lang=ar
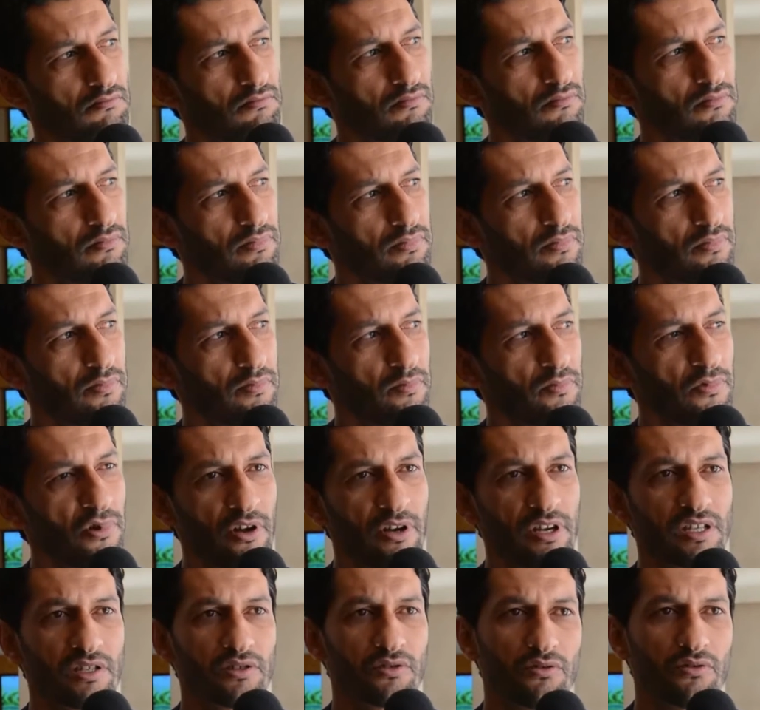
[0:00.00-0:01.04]
البلاد
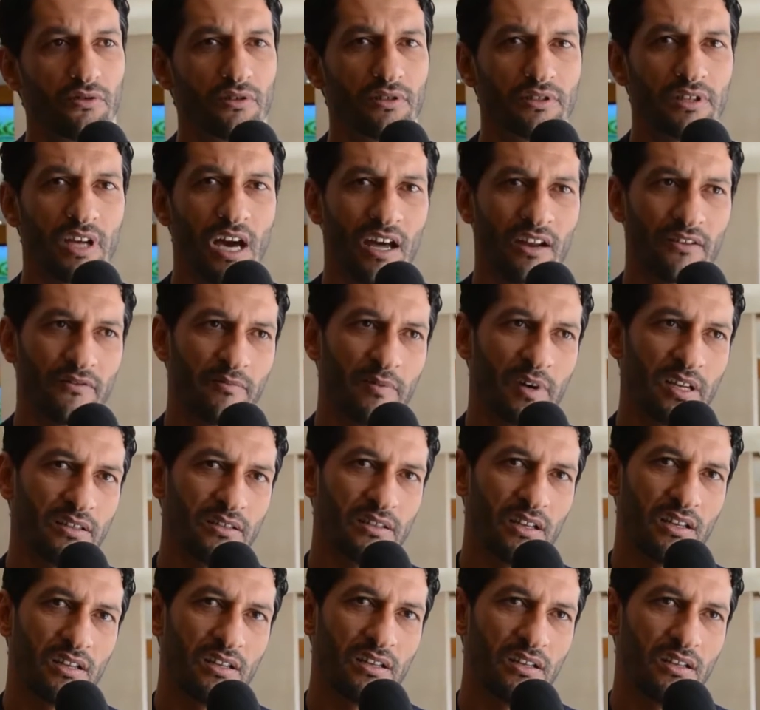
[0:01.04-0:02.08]
الناس الكل تعرف
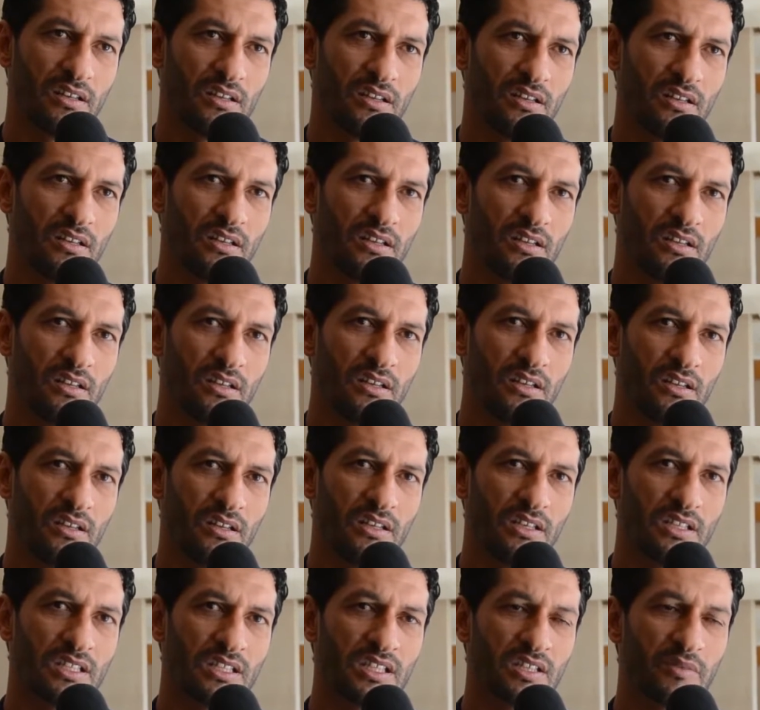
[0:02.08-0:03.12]
معناتها
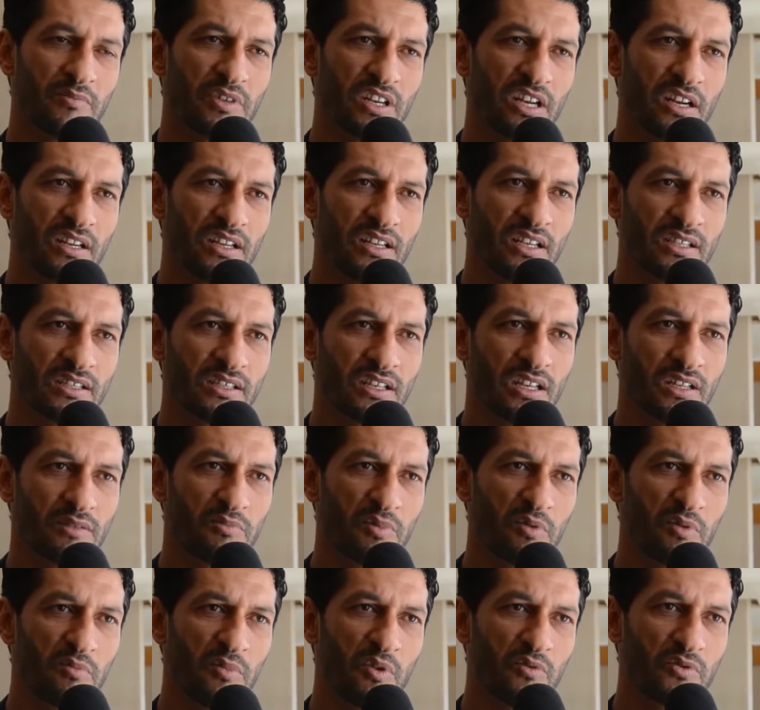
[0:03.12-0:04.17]
الاستمراريه صارت
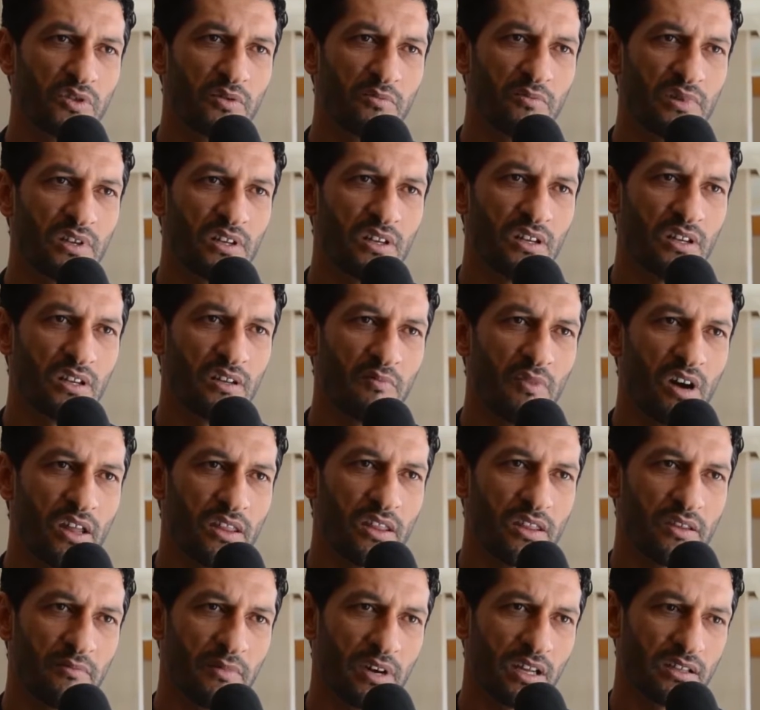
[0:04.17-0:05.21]
من الموسم
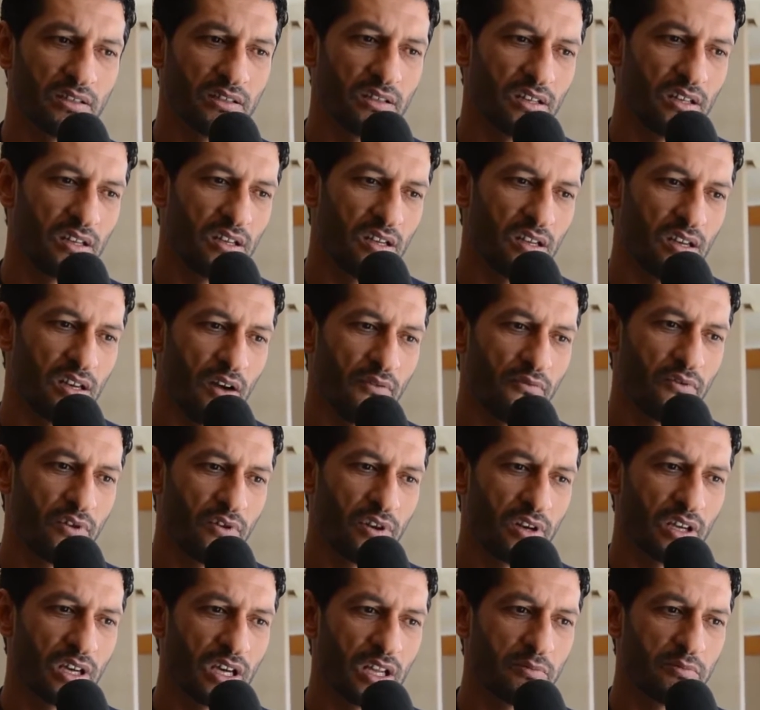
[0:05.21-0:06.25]
الماضي معناتها عفوا
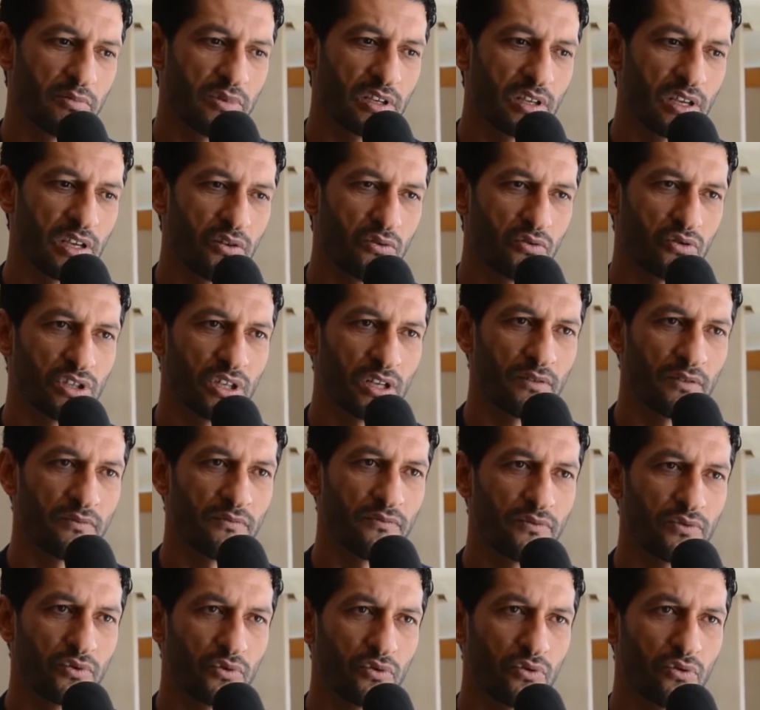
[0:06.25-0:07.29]
الغربي كان له
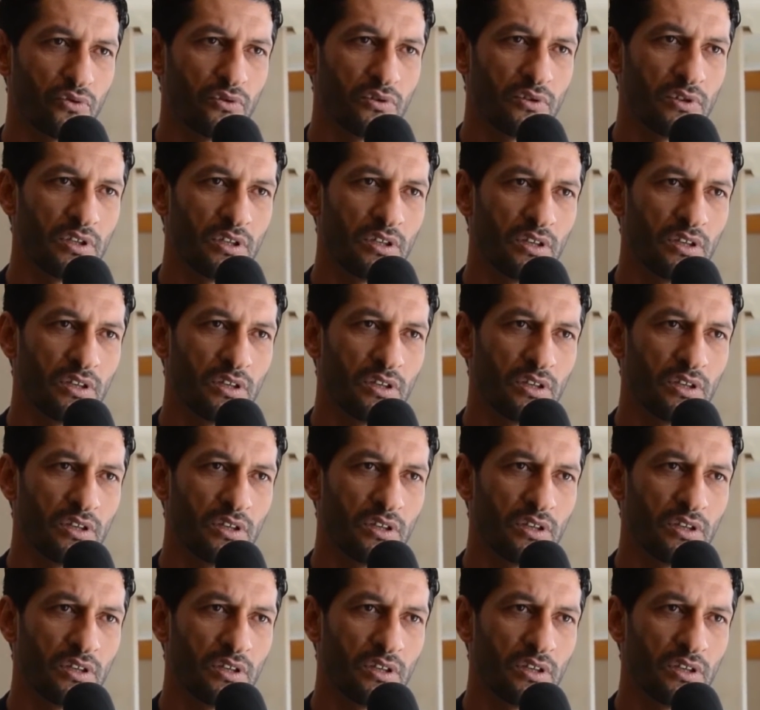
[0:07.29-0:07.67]
شرف صعود